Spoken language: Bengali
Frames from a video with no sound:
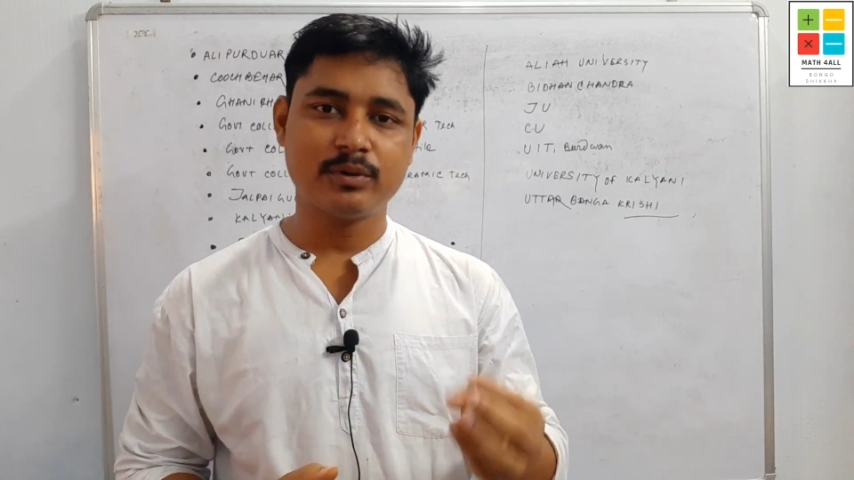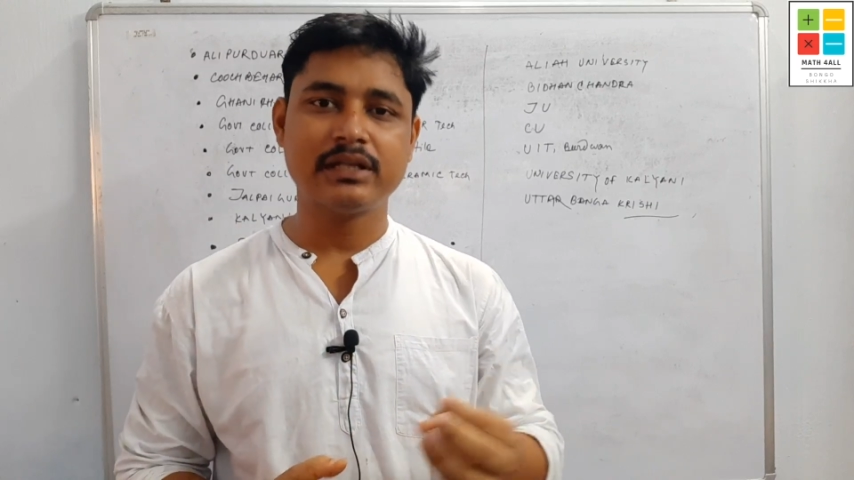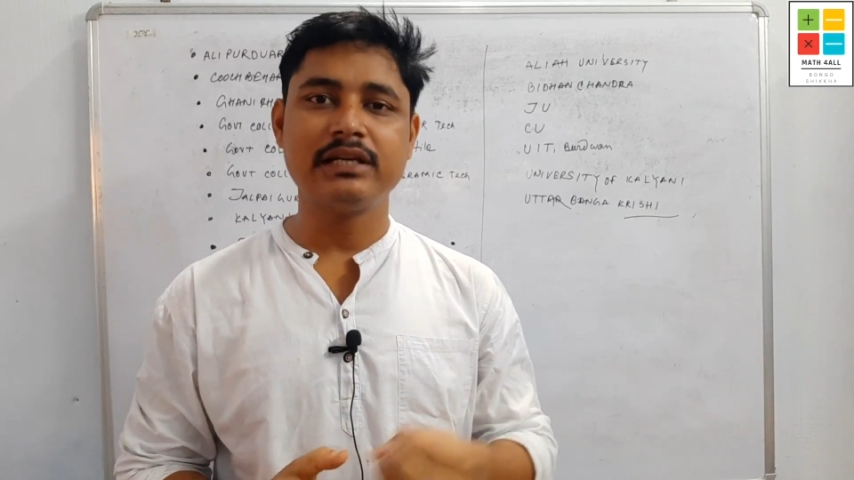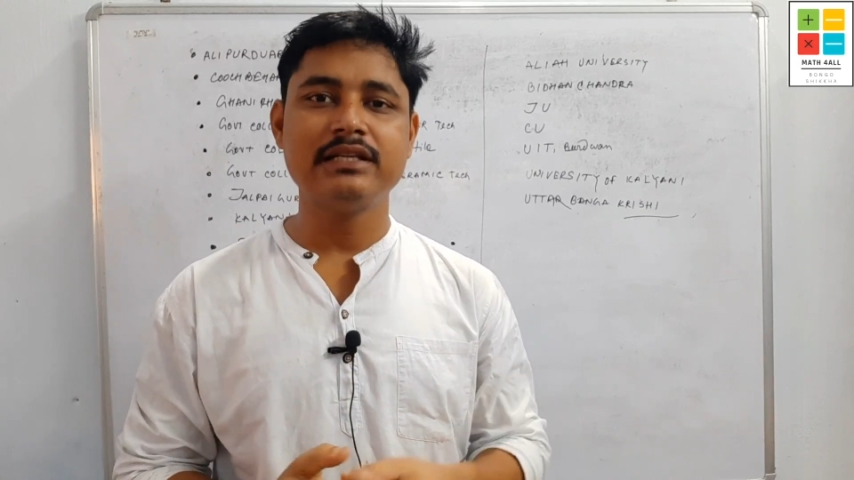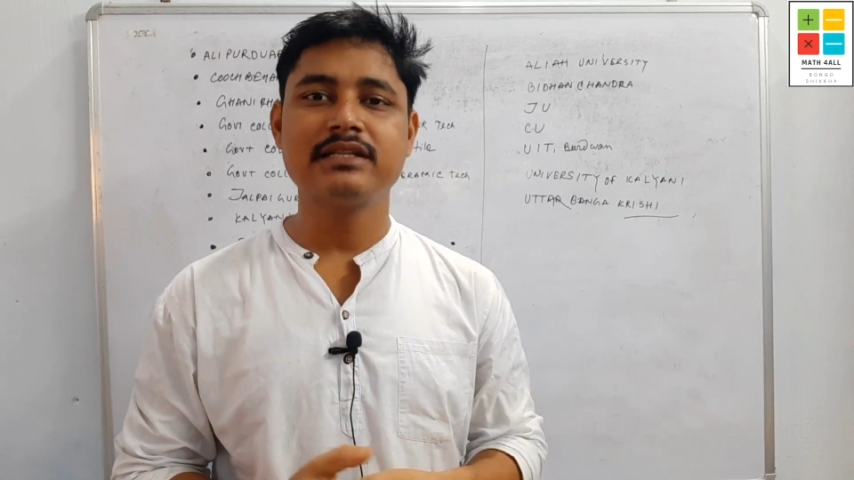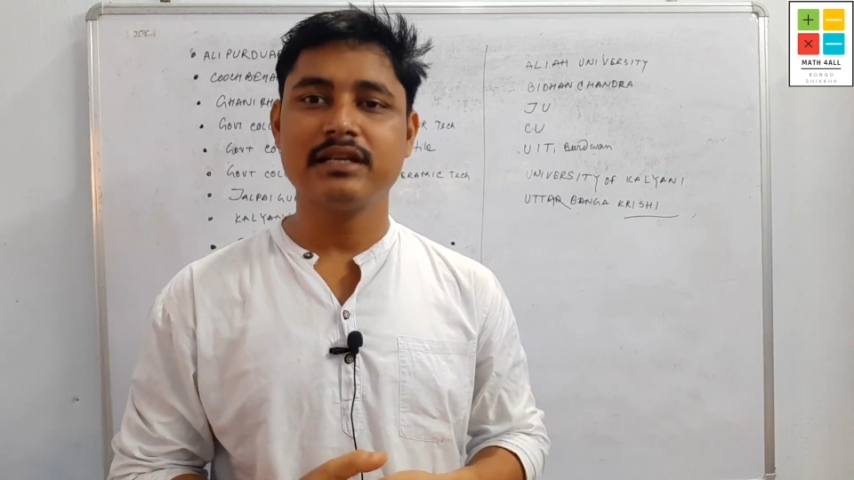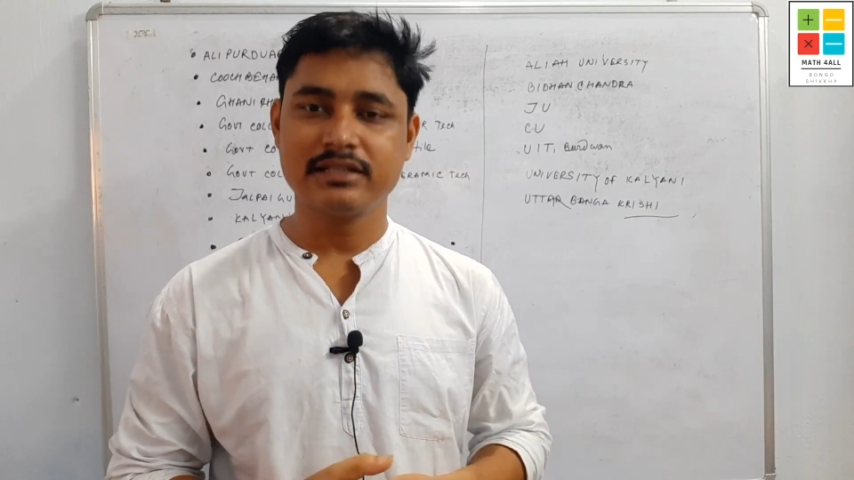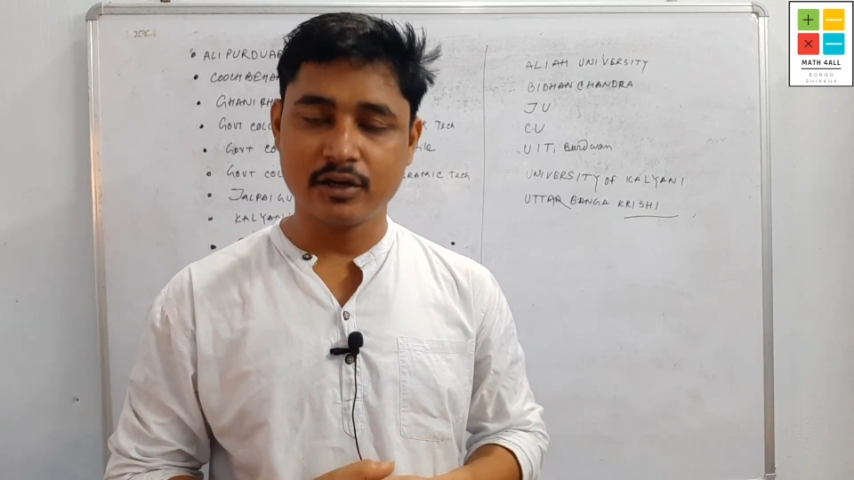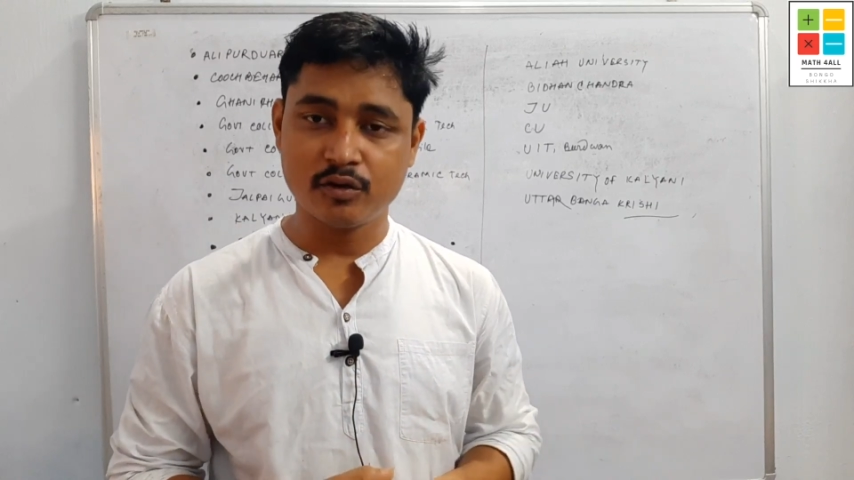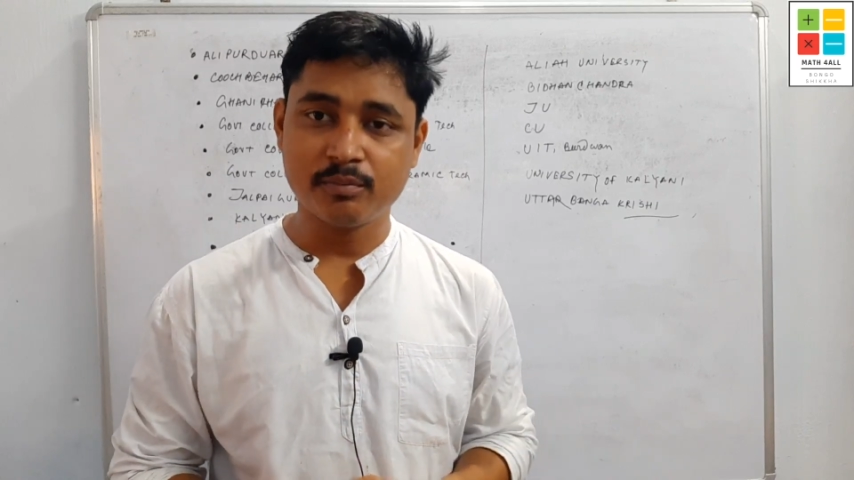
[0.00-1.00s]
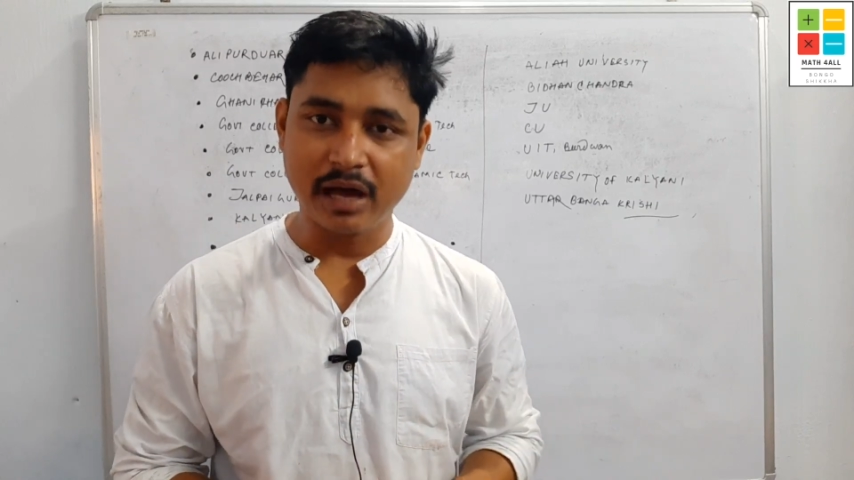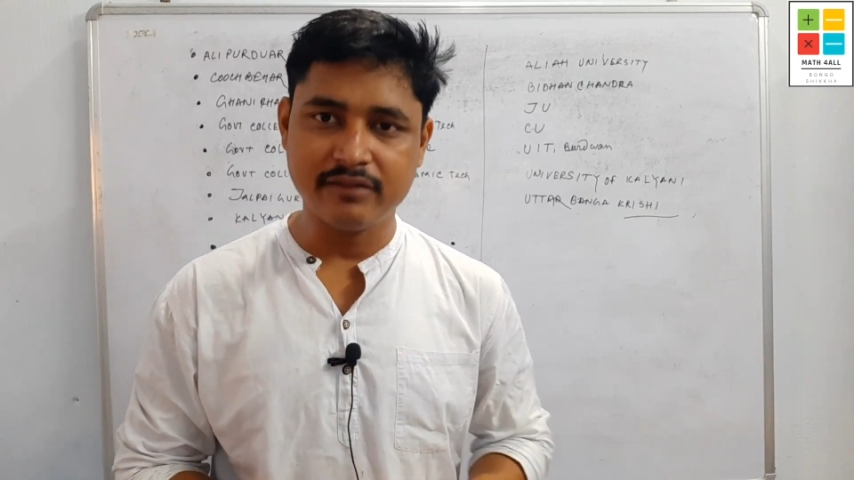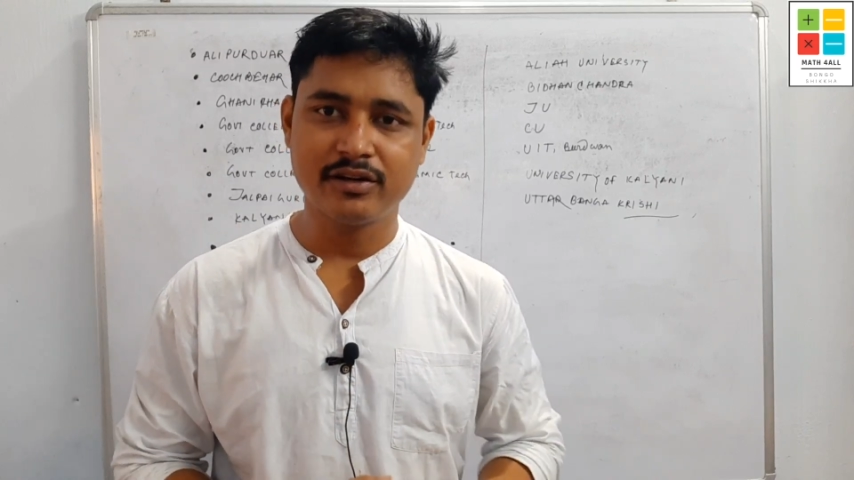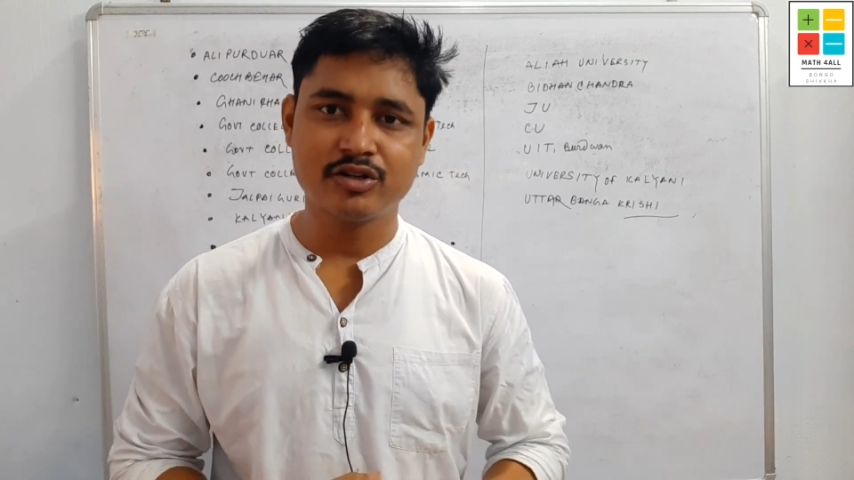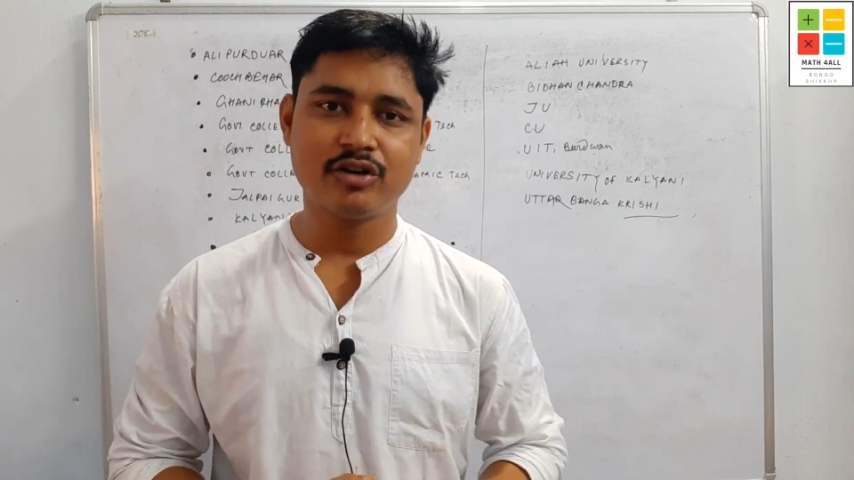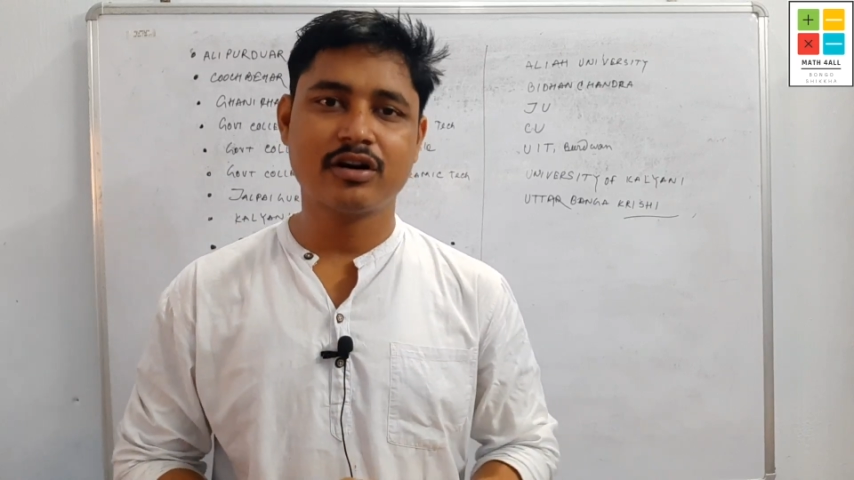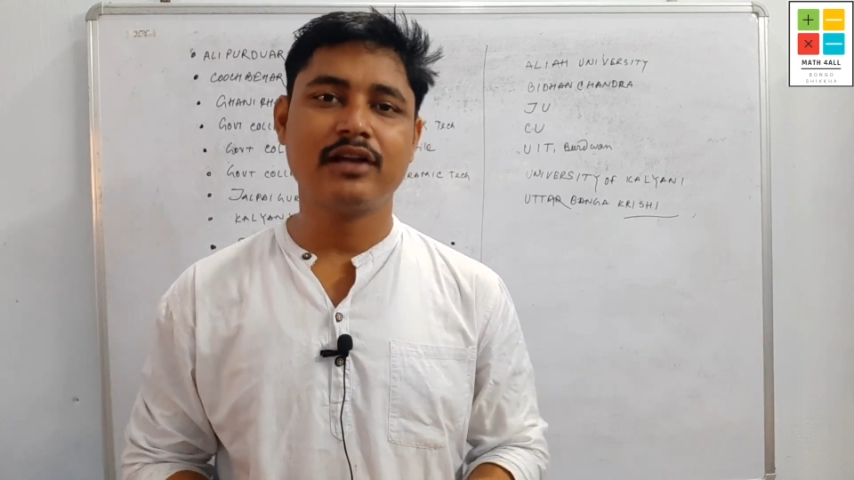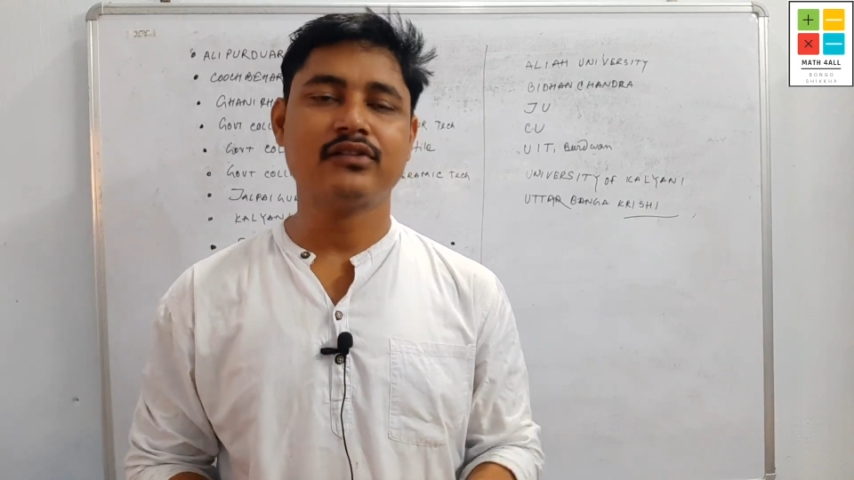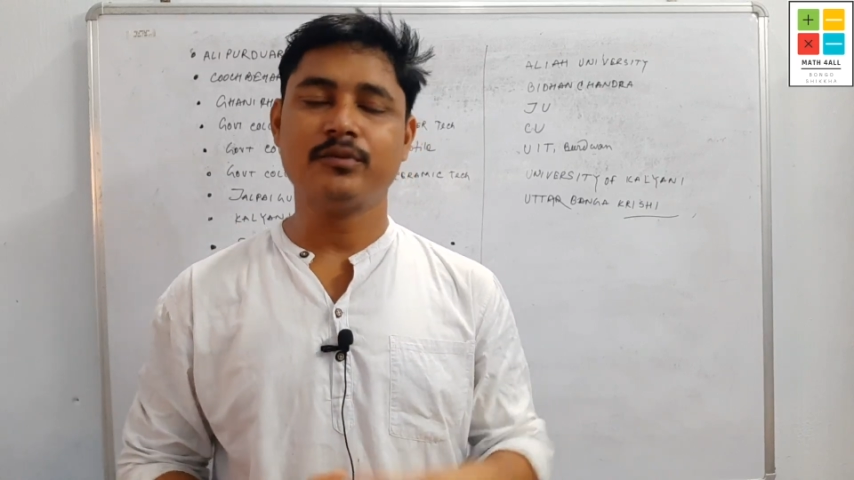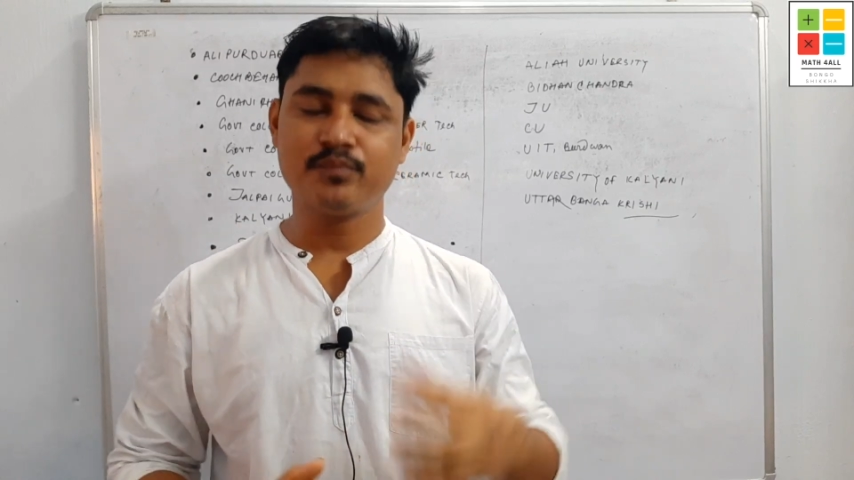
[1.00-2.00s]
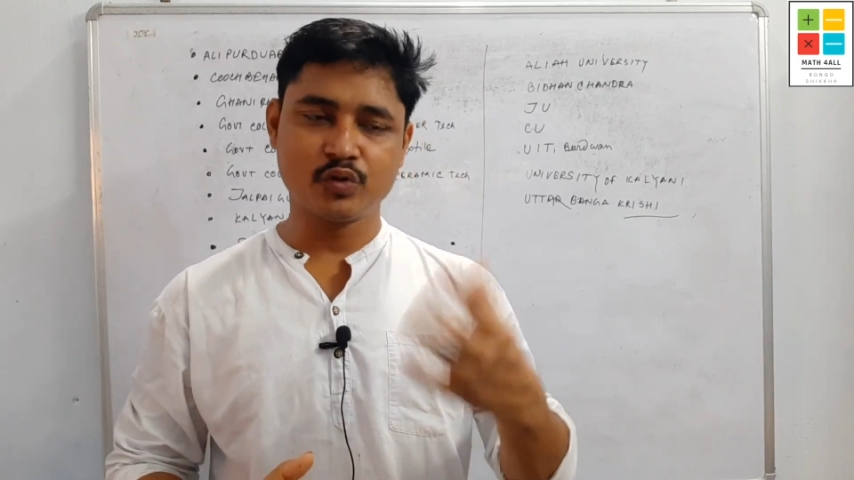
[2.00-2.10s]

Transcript: তোমাদের লিস্টে সেগুলো প্রাইভেট সংক্রান্ত